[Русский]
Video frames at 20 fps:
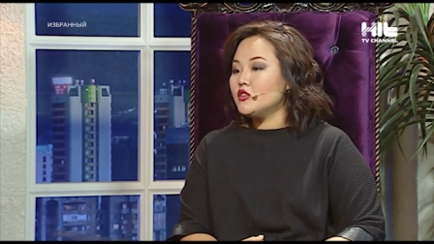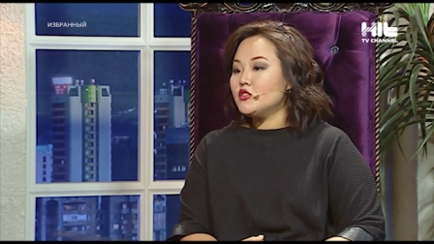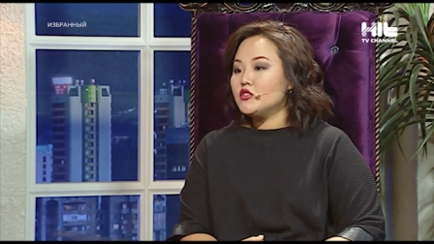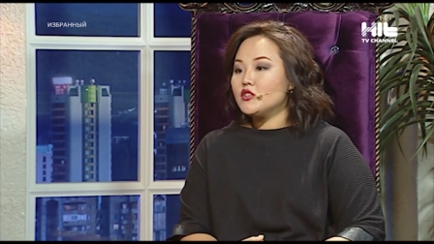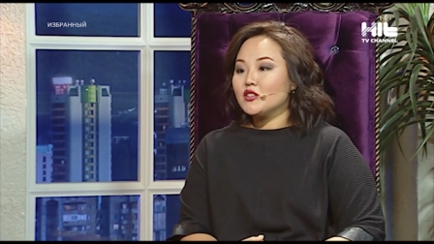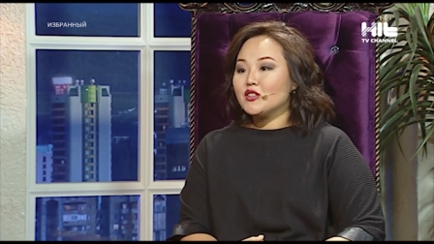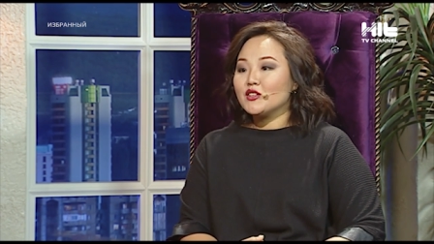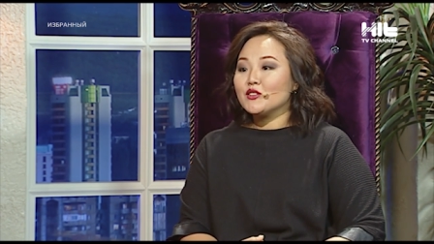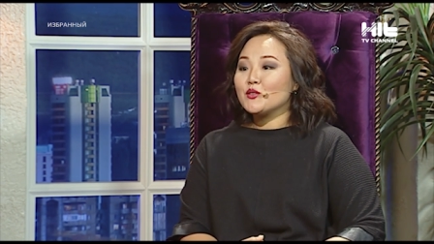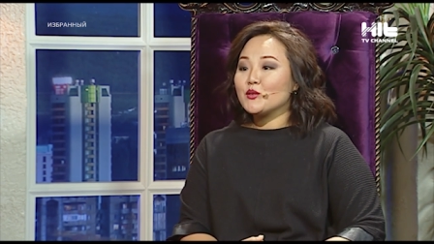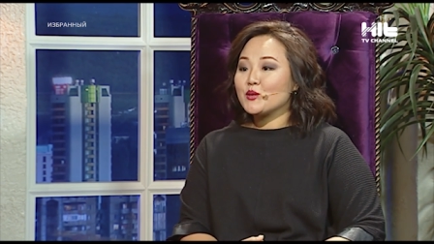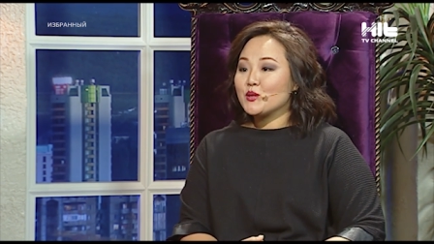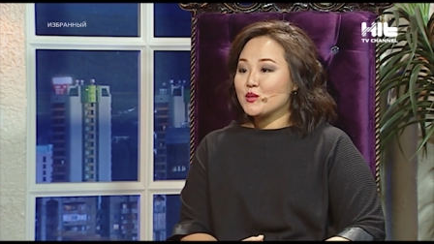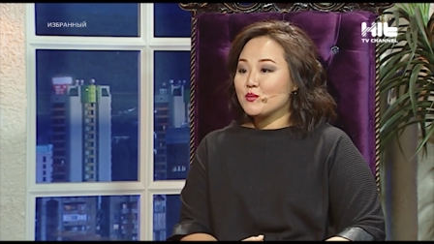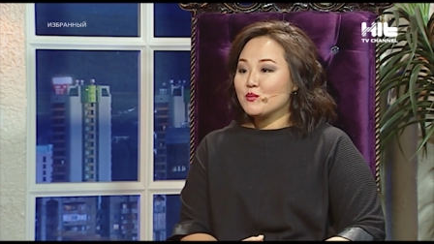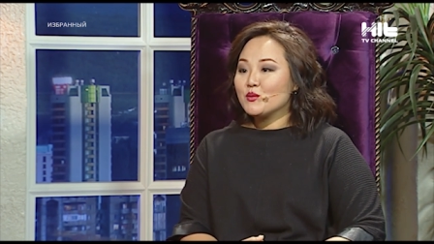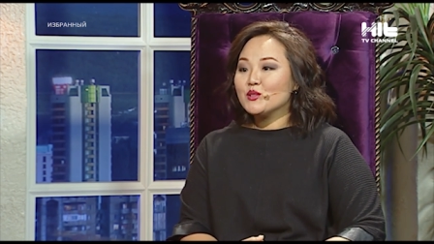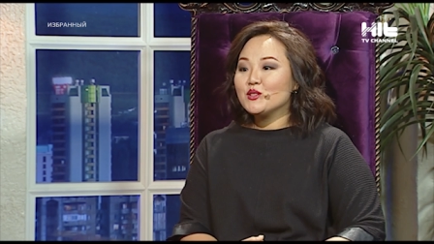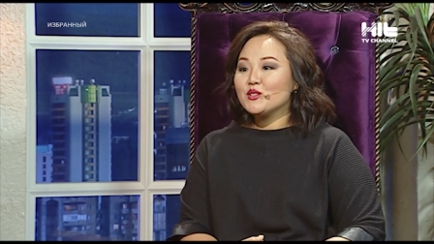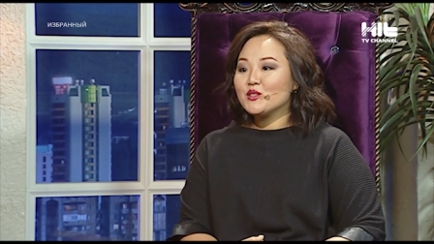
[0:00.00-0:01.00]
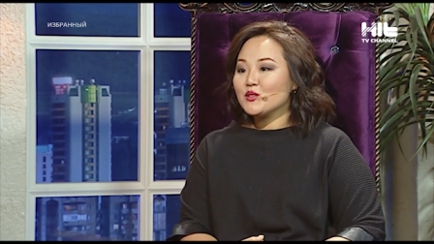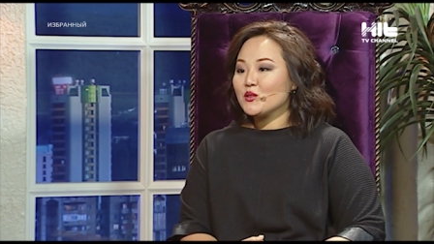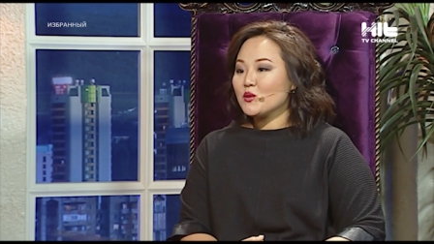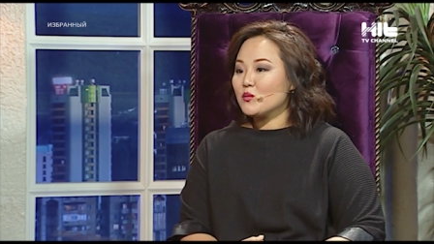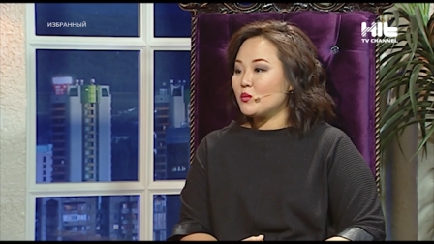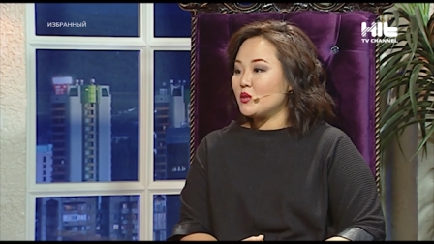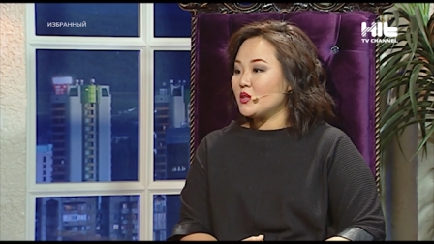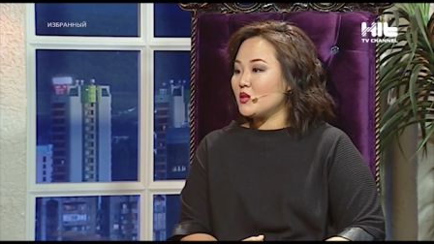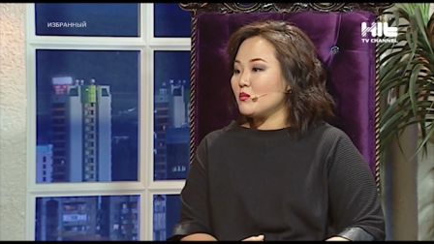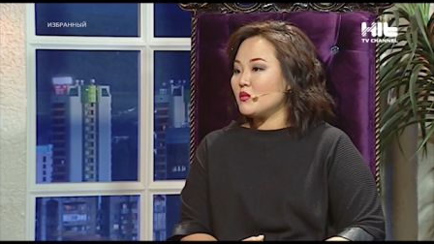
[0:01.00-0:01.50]
Человек, который смотрит,
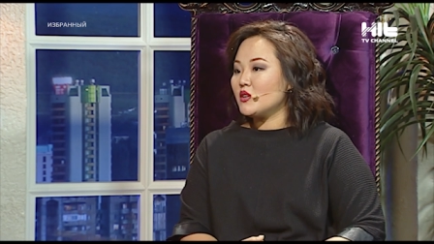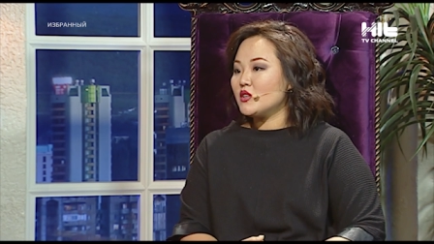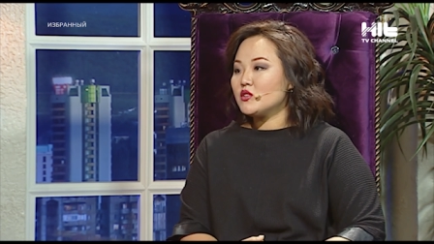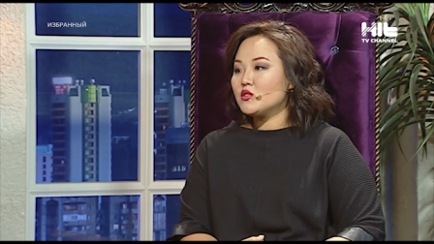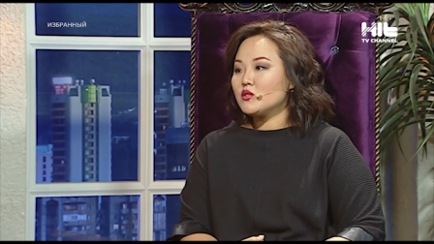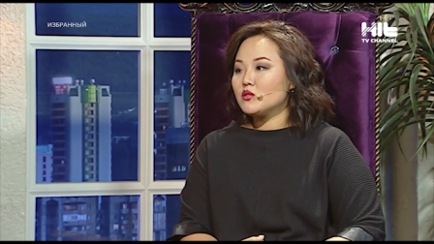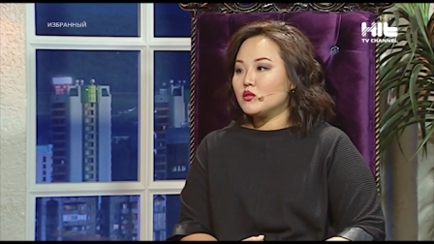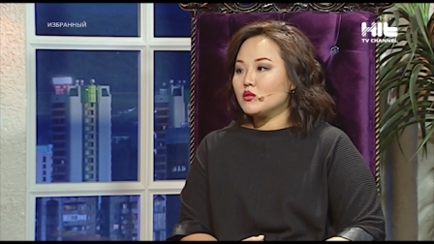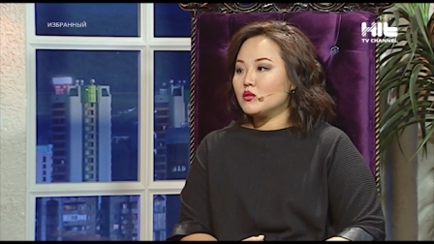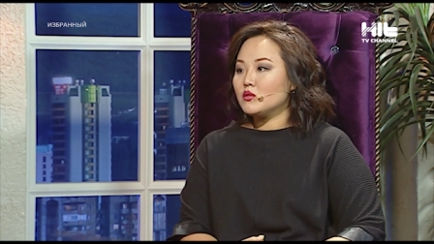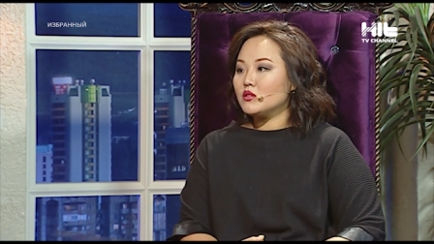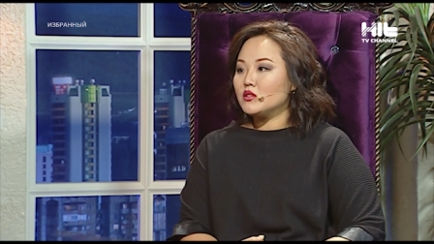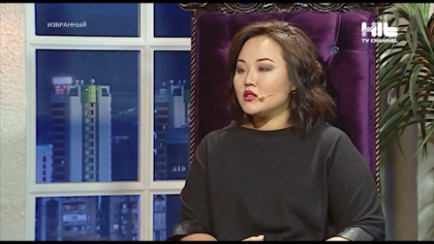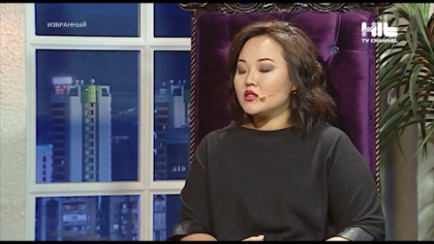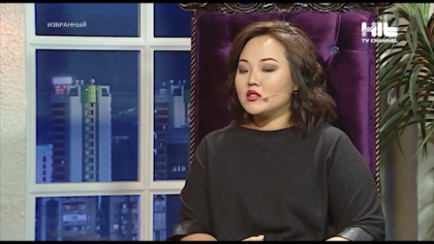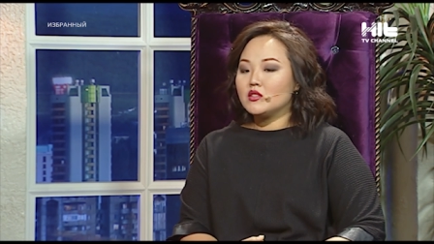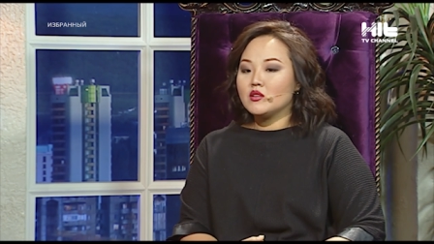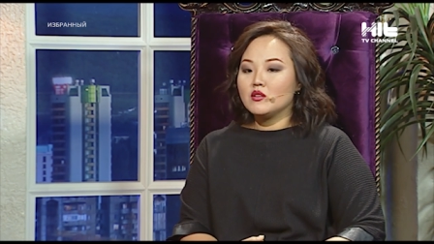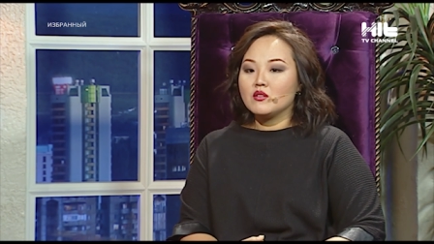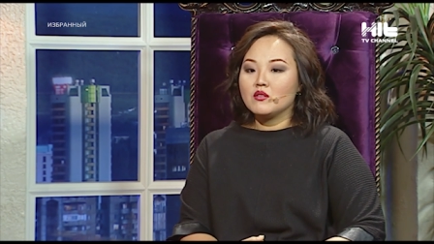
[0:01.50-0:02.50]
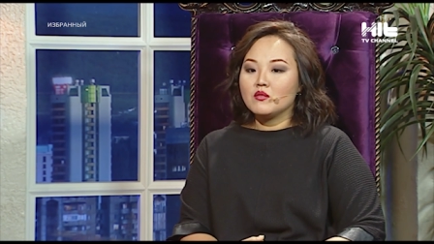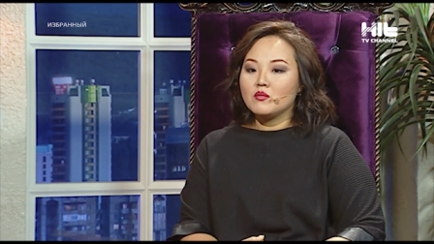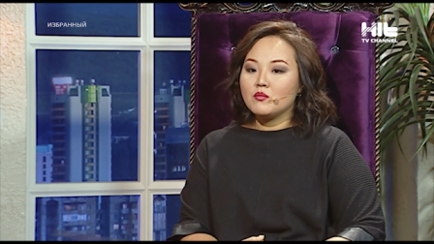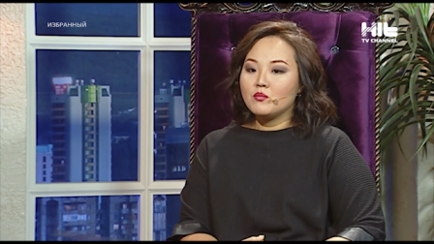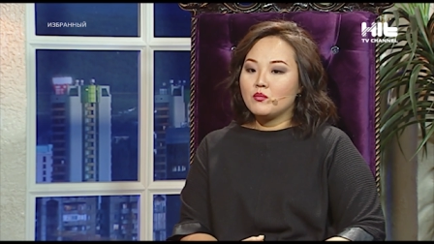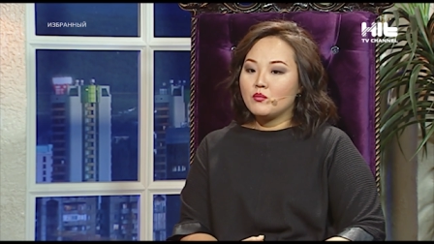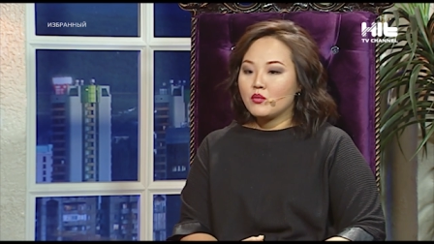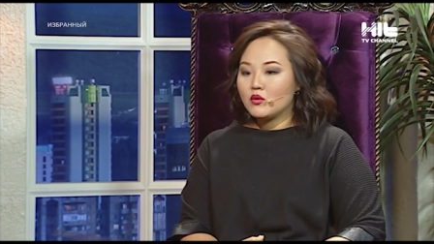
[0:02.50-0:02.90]
он понимает, что это